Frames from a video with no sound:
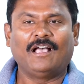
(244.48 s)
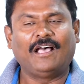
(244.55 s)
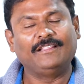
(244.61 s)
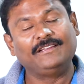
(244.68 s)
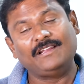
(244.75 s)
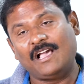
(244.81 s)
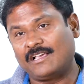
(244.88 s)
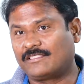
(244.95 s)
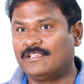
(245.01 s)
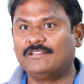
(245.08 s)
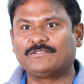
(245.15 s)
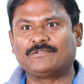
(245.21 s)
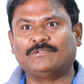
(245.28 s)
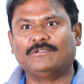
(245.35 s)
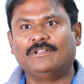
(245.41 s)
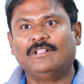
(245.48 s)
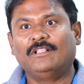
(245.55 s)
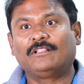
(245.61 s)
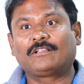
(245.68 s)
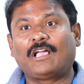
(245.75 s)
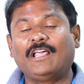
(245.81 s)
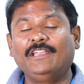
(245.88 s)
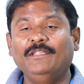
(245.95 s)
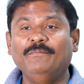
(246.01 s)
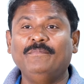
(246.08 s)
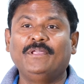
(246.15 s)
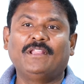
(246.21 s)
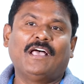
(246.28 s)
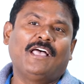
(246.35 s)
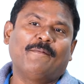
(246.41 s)
అది నాకు తెలుసు కానీ
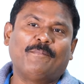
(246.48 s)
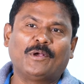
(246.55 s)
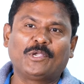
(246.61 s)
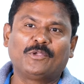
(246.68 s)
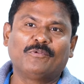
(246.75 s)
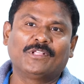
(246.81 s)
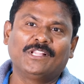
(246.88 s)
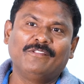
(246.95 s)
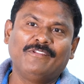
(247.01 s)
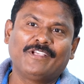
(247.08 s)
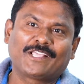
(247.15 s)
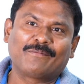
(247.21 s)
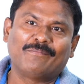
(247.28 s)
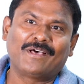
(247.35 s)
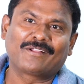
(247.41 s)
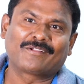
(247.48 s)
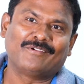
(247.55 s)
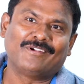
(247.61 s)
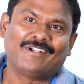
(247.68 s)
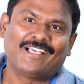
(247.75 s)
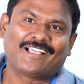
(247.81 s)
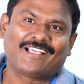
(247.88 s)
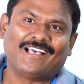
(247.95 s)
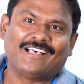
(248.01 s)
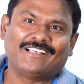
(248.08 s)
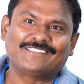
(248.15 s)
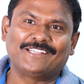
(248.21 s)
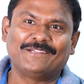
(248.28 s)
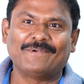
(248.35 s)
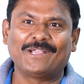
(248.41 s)
మీరు ఆ వలన విక్రమార్కుడు లాగా
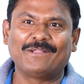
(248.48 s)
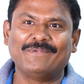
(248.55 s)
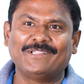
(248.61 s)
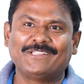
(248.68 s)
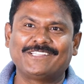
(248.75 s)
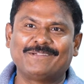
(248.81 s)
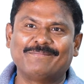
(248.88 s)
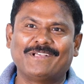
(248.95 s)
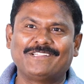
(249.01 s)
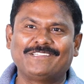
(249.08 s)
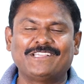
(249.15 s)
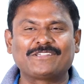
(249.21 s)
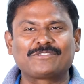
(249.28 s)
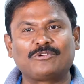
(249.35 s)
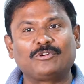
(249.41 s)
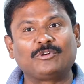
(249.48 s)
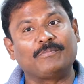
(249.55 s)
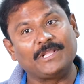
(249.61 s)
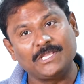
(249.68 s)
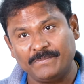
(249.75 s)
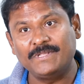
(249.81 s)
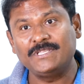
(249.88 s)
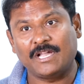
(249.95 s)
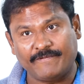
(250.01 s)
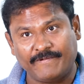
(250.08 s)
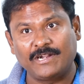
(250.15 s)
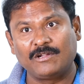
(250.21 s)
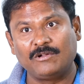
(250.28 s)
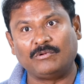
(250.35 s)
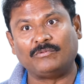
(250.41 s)
సినిమాల మీద సినిమాలు చేసుకుంటూ మంచి మంచి
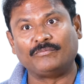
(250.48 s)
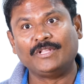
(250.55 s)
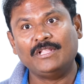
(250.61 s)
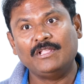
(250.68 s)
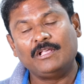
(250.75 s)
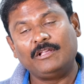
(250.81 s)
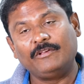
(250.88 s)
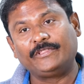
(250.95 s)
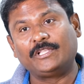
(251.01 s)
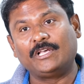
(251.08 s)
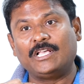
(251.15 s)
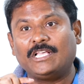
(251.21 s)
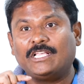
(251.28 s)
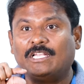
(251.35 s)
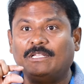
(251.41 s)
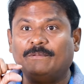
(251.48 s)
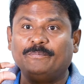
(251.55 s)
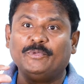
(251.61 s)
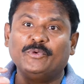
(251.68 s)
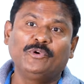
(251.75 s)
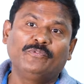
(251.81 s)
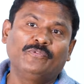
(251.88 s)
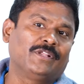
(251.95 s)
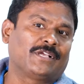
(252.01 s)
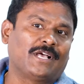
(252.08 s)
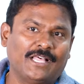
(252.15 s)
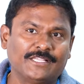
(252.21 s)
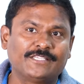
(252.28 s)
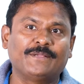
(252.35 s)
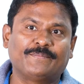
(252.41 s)
అవార్డులు విత్ బ్యూటిఫుల్
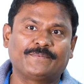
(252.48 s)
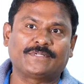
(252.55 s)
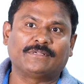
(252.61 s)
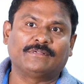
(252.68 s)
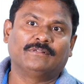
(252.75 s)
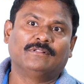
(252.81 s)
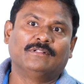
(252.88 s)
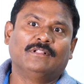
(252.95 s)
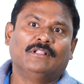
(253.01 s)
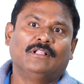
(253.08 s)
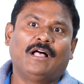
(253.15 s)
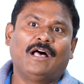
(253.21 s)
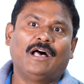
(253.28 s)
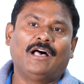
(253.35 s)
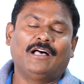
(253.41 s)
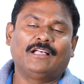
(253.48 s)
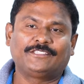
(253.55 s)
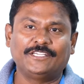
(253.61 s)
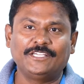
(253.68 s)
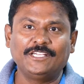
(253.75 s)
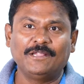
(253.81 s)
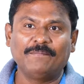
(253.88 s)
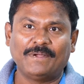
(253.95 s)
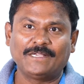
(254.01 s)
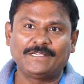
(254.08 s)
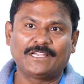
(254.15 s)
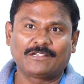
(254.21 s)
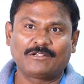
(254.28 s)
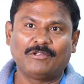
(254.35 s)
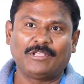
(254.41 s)
కాన్సెప్ట్స్ ఆ చిన్న
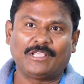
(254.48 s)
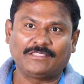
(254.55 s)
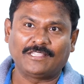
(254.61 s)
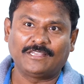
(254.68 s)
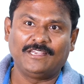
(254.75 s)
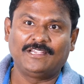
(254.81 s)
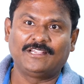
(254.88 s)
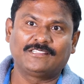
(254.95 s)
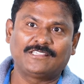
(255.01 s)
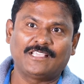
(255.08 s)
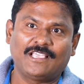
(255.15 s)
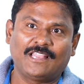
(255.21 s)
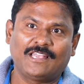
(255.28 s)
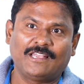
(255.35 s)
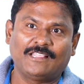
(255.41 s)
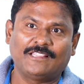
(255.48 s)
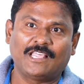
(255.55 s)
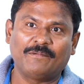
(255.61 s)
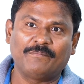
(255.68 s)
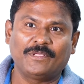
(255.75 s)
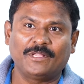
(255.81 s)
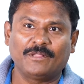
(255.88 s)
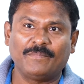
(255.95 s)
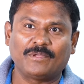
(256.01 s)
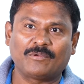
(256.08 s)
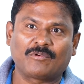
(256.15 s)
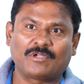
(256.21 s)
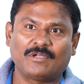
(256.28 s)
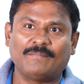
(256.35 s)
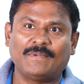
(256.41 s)
బడ్జెట్ లో ఎంత నీట్గా చేయాలనే దాని మీద మీకు ఒక